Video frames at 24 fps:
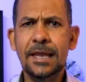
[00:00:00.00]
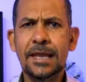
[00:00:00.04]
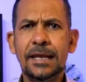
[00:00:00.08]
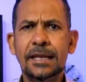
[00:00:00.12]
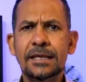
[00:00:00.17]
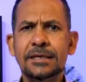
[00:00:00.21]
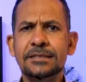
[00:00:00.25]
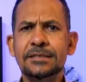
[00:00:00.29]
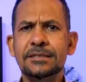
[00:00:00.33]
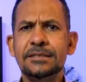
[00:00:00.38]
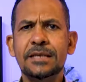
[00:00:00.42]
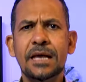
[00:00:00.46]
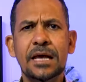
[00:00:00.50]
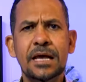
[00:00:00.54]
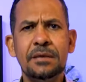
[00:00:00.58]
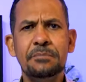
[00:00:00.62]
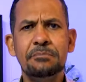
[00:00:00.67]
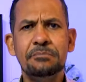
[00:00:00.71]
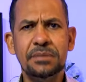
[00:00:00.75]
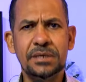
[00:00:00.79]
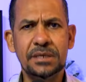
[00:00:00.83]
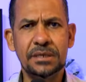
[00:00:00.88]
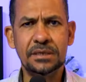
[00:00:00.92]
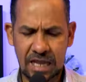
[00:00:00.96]
ela
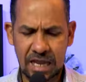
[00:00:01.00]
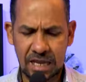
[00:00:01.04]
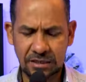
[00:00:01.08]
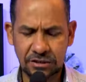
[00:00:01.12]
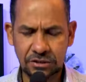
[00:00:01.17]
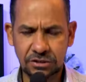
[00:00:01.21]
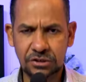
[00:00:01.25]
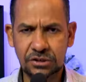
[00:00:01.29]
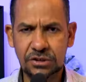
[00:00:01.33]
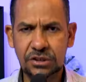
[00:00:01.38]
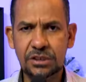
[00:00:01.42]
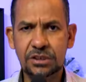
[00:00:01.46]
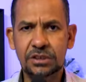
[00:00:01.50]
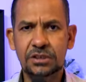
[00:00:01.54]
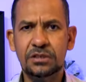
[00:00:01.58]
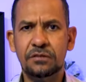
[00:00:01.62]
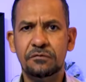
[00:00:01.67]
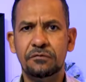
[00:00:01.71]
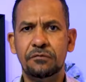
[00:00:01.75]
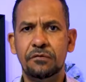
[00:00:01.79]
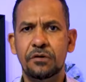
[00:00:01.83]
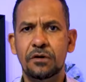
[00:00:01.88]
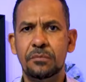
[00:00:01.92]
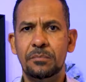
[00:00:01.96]
sabe agir
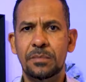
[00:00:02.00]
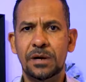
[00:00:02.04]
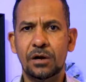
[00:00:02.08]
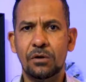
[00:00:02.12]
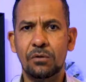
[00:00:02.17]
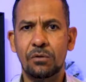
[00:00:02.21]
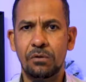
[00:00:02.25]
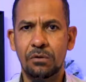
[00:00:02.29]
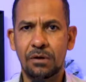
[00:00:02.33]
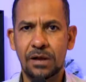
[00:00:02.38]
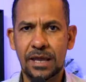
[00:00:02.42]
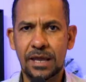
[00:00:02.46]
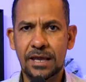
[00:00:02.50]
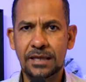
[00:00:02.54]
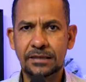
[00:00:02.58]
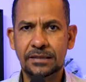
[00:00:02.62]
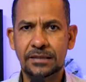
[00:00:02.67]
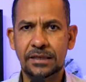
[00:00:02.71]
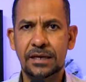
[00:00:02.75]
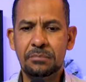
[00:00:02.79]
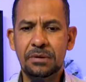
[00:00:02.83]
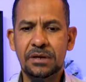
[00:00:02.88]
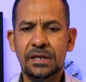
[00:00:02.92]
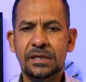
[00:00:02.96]
de forma
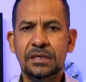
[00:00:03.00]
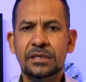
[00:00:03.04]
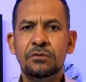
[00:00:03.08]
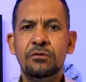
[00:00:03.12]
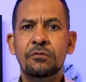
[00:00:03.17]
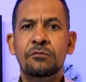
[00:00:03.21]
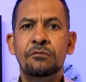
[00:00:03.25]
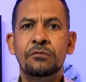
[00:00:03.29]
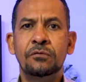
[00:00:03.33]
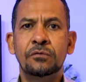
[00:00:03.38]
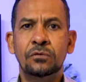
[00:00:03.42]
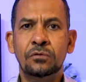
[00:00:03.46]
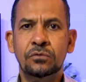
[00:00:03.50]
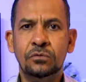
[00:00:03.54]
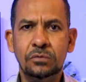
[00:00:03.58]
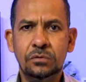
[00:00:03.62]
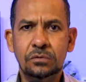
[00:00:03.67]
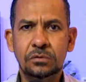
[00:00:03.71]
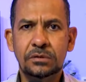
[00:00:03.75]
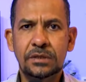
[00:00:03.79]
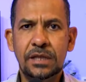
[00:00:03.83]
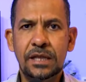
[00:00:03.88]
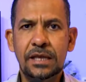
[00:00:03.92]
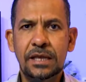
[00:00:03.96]
correta para que o
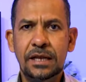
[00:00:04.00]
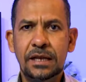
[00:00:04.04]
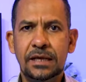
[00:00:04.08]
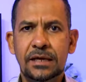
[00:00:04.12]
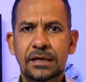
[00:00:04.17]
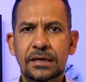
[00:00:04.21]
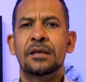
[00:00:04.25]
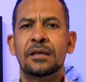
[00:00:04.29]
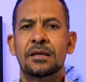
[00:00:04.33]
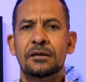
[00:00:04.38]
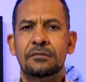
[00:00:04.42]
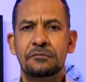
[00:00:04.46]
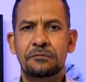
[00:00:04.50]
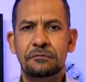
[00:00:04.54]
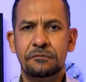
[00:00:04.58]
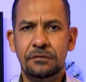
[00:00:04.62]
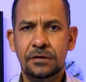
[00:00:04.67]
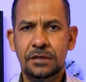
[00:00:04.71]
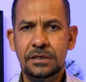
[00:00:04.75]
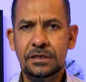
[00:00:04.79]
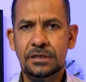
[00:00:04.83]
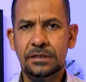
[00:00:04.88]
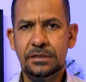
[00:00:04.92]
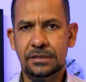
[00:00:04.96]
futuro dela
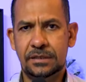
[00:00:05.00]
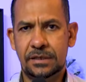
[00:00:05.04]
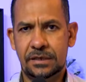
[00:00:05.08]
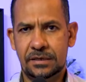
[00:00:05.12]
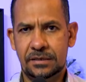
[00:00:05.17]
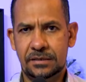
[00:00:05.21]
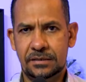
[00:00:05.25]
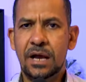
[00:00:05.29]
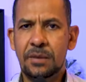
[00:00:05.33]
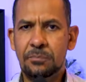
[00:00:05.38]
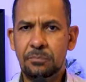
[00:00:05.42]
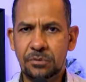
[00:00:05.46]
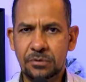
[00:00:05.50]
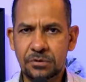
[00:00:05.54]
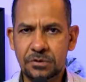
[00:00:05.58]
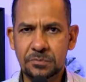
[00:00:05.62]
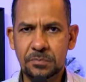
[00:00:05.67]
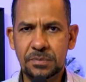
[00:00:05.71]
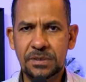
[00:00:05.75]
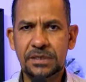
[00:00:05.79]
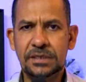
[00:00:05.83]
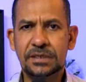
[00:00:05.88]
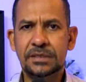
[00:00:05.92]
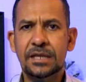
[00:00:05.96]
reflita a
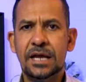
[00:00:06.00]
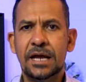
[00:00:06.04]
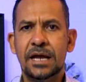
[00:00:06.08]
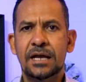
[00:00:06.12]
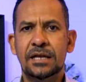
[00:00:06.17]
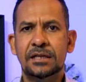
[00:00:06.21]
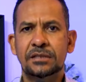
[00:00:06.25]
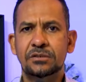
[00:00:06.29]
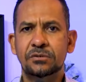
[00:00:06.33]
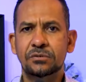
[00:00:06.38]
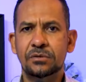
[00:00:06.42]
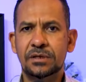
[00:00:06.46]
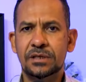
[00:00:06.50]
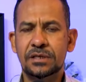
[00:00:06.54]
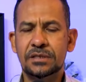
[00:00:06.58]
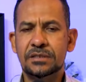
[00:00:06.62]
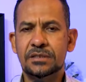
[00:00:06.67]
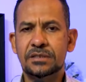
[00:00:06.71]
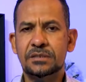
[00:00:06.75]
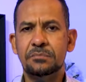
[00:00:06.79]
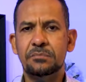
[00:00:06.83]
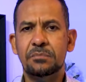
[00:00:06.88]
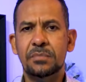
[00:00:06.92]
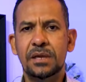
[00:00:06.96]
prosperidade, o
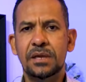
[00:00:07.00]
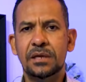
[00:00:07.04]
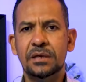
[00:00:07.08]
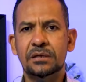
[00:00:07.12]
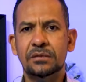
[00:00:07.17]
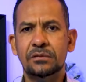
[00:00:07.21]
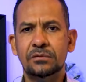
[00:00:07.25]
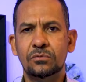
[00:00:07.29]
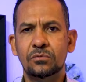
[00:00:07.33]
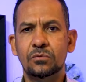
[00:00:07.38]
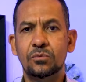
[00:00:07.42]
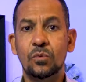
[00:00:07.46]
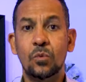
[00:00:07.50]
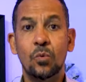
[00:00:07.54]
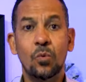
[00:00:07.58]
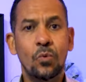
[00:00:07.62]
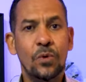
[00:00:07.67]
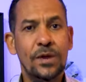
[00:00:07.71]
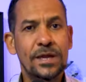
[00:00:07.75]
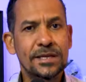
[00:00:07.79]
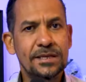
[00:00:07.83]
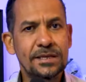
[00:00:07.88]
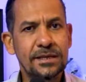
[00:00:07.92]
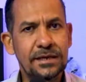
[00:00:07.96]
crescimento,
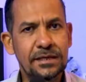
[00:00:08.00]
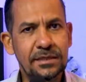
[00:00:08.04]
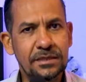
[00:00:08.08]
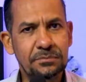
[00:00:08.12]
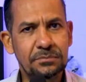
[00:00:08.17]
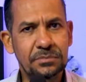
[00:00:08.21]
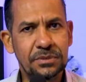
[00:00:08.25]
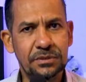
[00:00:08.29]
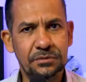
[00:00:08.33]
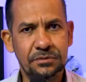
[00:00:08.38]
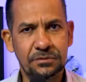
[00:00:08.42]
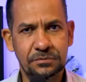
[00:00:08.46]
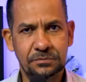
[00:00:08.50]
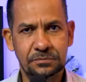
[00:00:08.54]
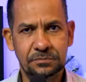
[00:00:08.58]
o equilíbrio.